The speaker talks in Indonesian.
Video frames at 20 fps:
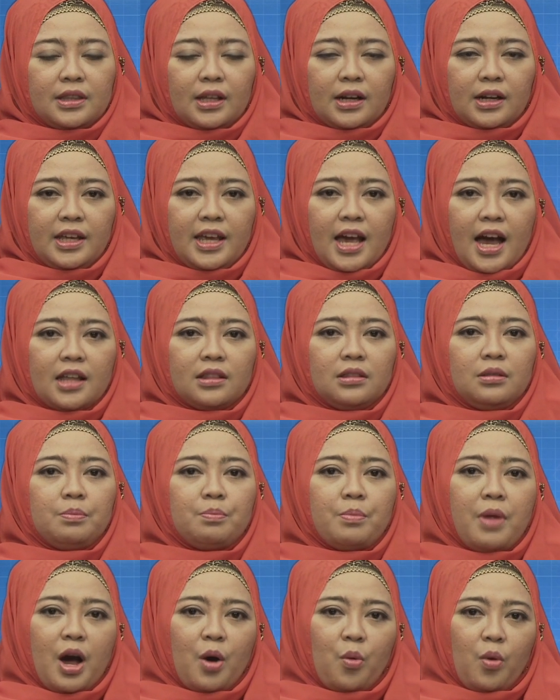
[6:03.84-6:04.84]
terlihat
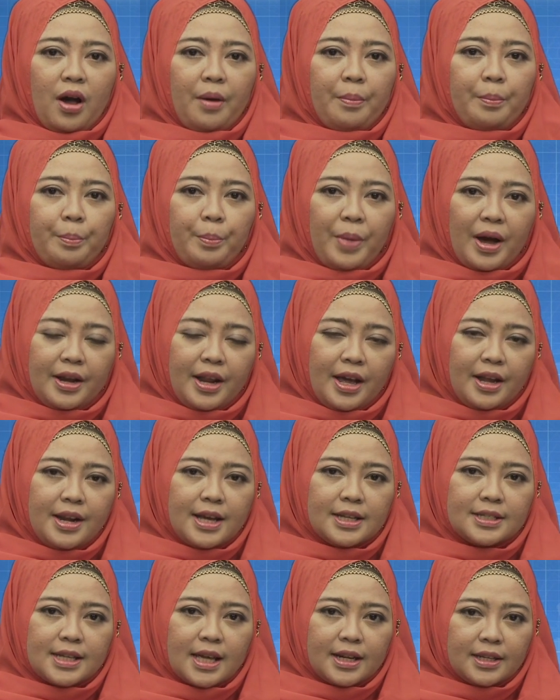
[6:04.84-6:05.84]
bahwa pada
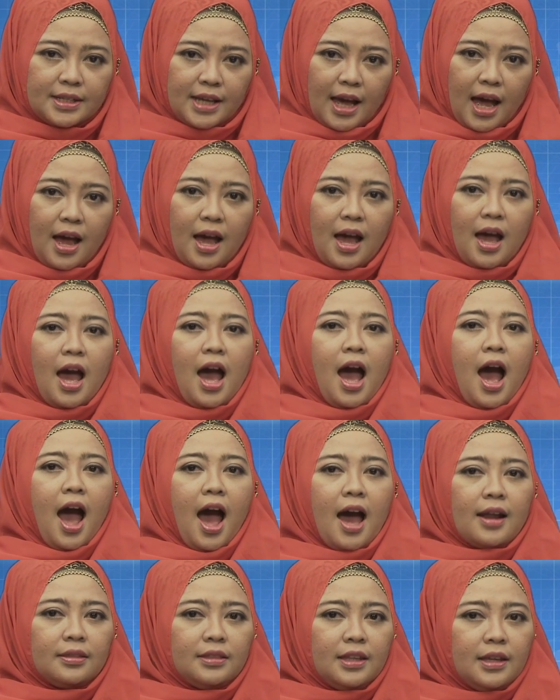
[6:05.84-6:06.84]
dasarnya
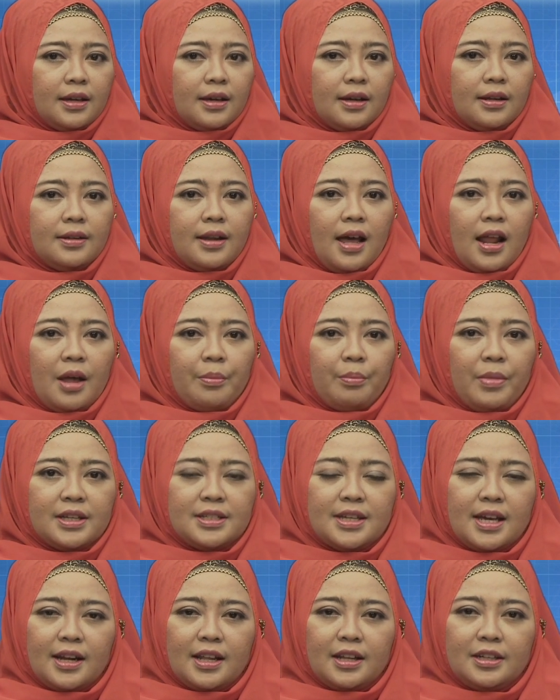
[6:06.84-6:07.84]
artikel dalam
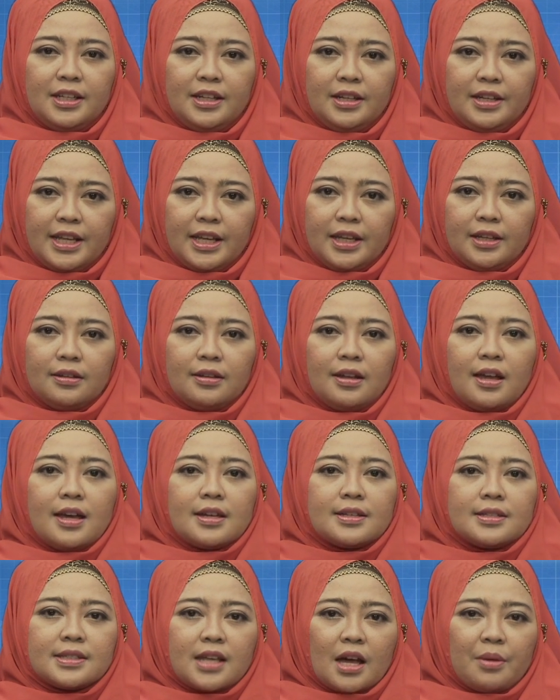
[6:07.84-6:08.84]
majalah dinding
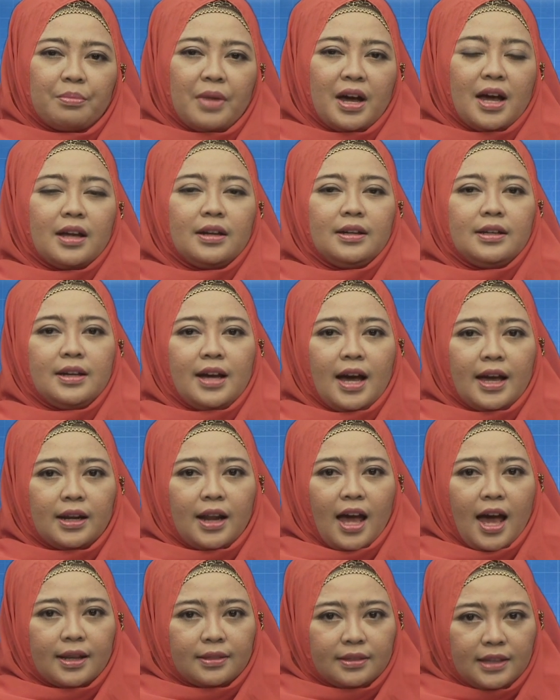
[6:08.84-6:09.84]
sama dengan
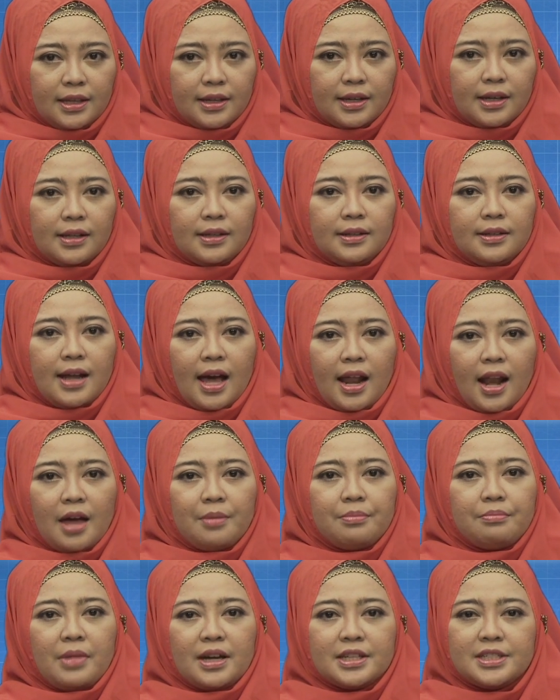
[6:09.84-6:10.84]
artikel
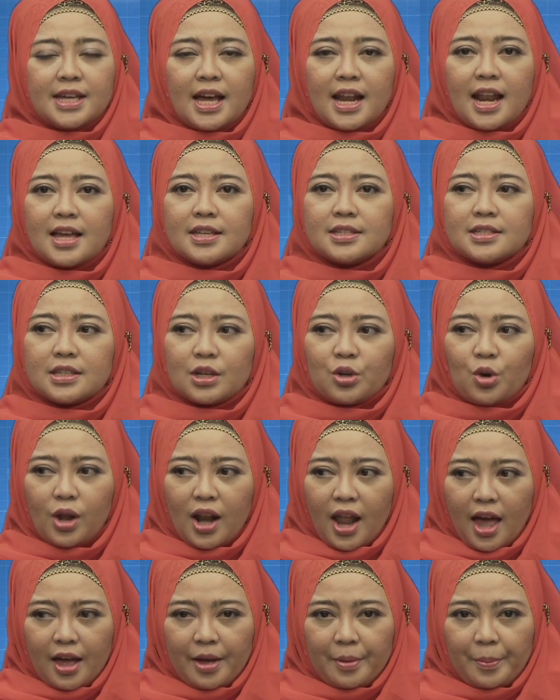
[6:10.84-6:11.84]
dalam majalah
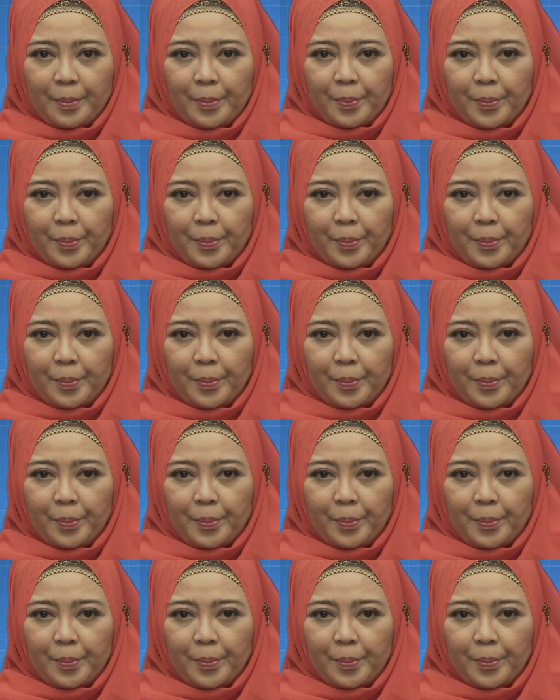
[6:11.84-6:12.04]
sekolah.